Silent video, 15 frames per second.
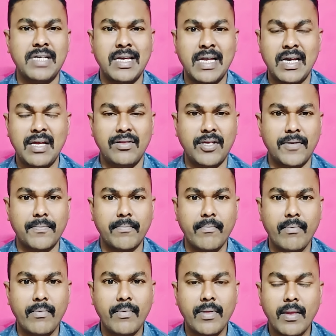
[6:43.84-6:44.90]
జనాలు అయితే
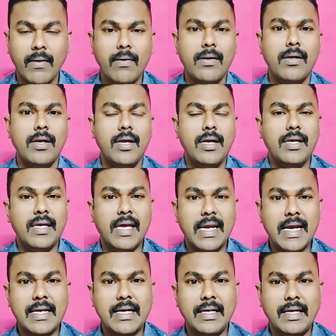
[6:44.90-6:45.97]
ఏ
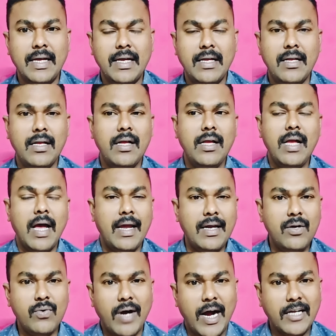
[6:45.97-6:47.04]
రకంగా అరే
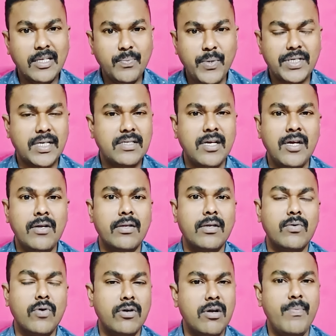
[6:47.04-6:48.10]
నువ్వు ఆది ఆదిపురుషుని అసలు ఎన్ని వందల
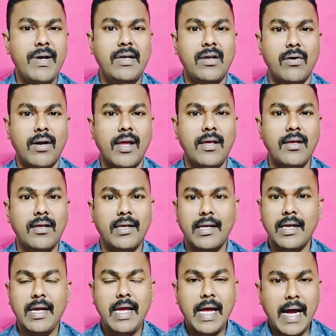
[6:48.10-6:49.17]
కోట్లు పెట్టావురా
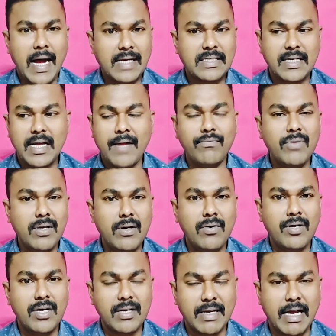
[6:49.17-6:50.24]
అసలు అందులో ఉన్న
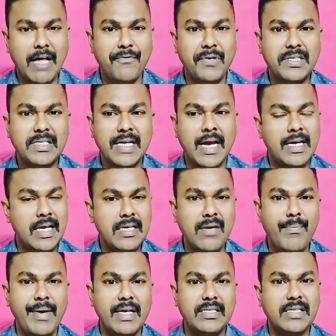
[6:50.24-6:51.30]
గ్రాఫిక్స్ కానీ ఆ
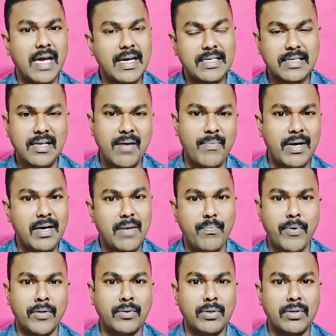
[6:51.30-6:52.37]
ఇమేజ్ కానీ అసలు ఏమన్నా
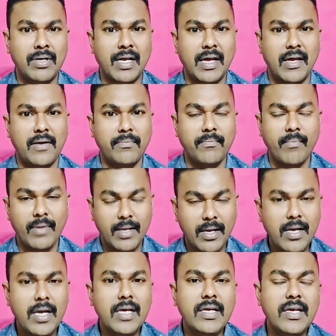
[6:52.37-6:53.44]
పంతులున్నాయా
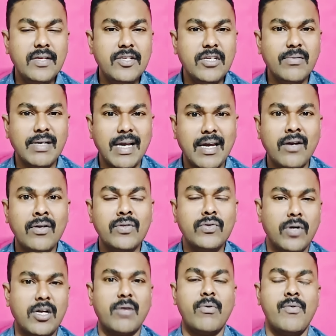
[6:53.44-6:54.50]
ఈ సినిమాలు ఎలా ఉన్నా
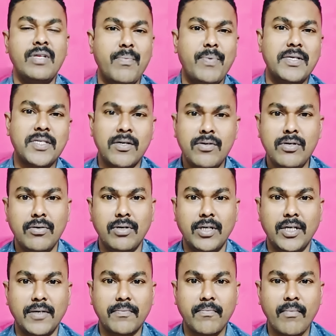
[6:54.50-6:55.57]
చూడరా అని చెప్పేసి అంటూ
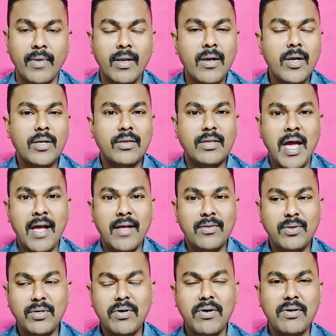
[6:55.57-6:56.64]
ఉన్నారు
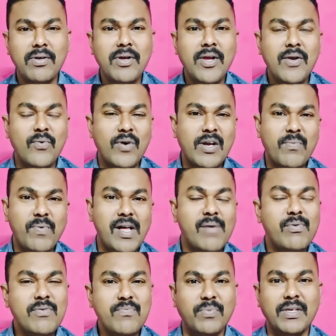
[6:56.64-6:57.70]
దాంతో ఒరే బాబు
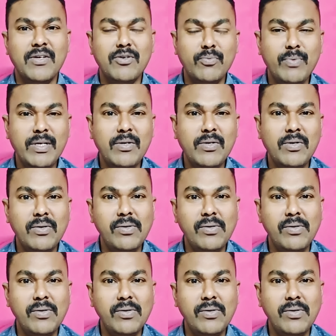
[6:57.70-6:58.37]
మీరు మీరు